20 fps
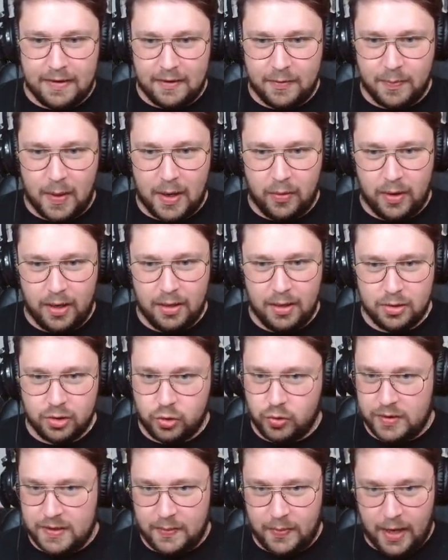pas loin,
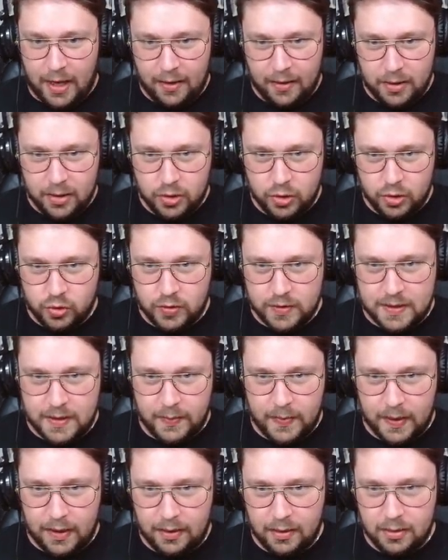je sais pas. Je sais
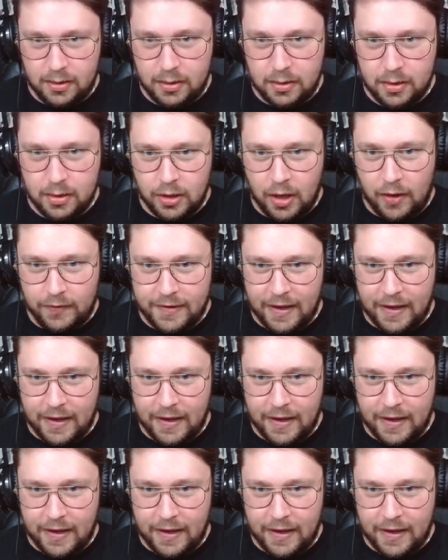pas. Bon. Non, ça